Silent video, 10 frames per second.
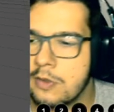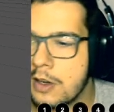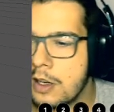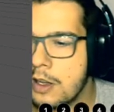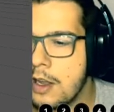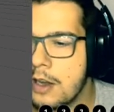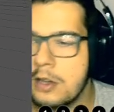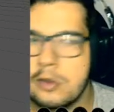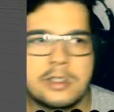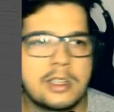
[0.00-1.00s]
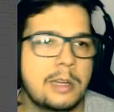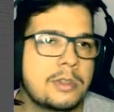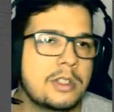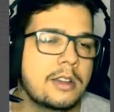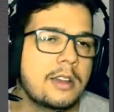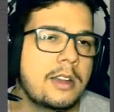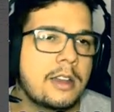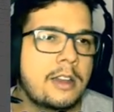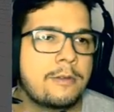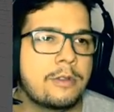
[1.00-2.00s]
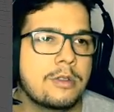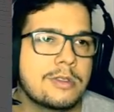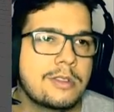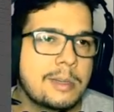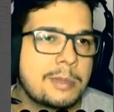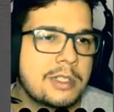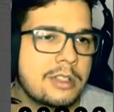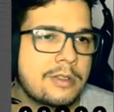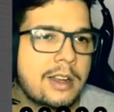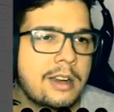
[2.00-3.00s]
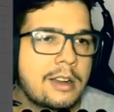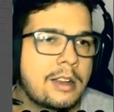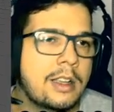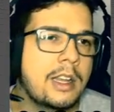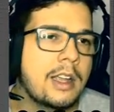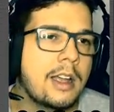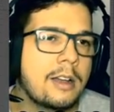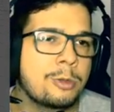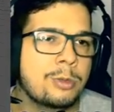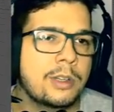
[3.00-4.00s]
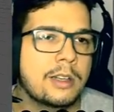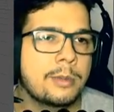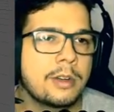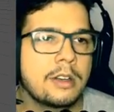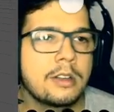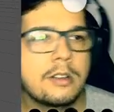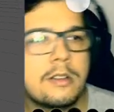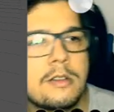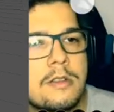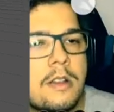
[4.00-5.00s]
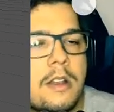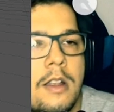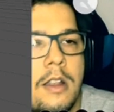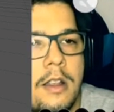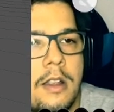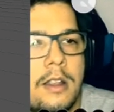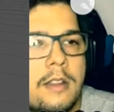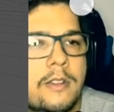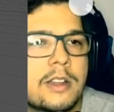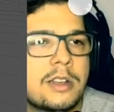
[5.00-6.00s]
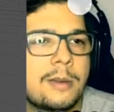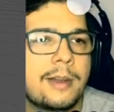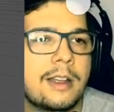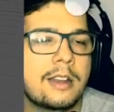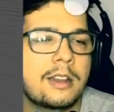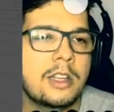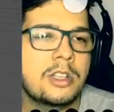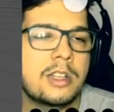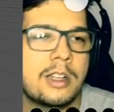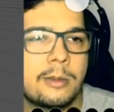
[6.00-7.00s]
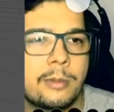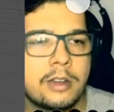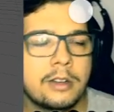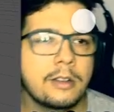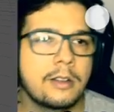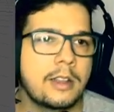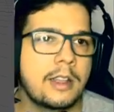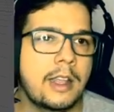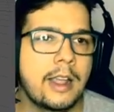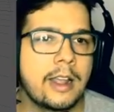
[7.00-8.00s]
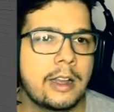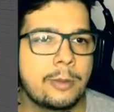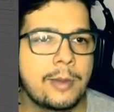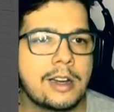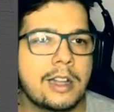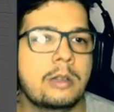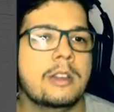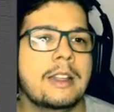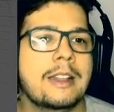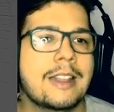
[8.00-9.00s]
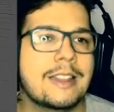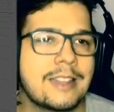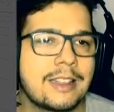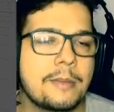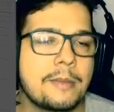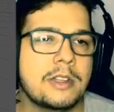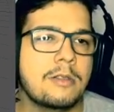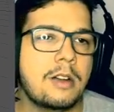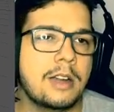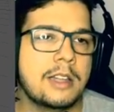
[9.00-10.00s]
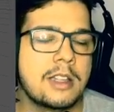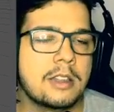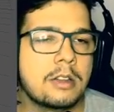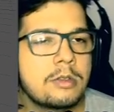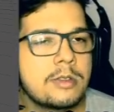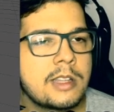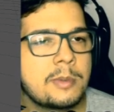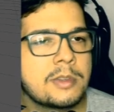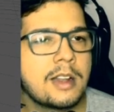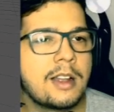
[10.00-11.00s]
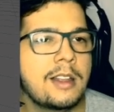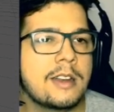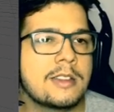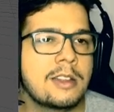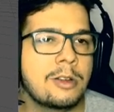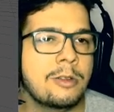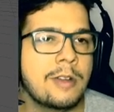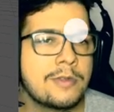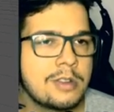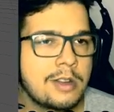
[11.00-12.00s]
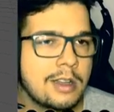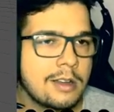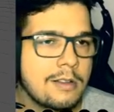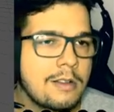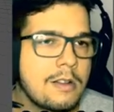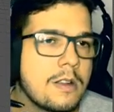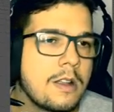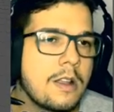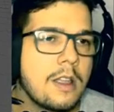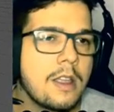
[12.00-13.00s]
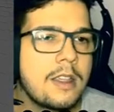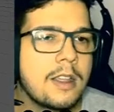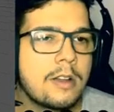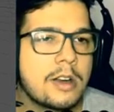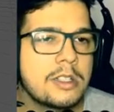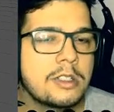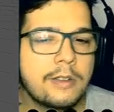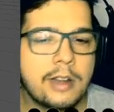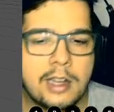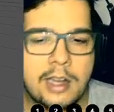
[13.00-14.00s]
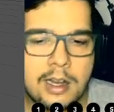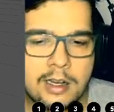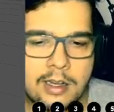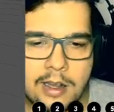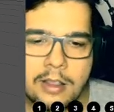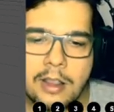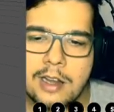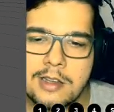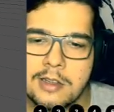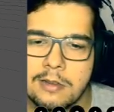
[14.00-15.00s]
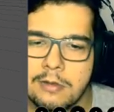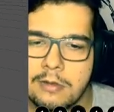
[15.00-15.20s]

vai clicar aqui no script e aqui from script a gente vai criar um number e vai chamar aqui de number e a nomenclatura tem que estar exatamente igual lá dentro do script, tá galera? Senão não vai funcionar. E agora a gente vai criar aqui a interação.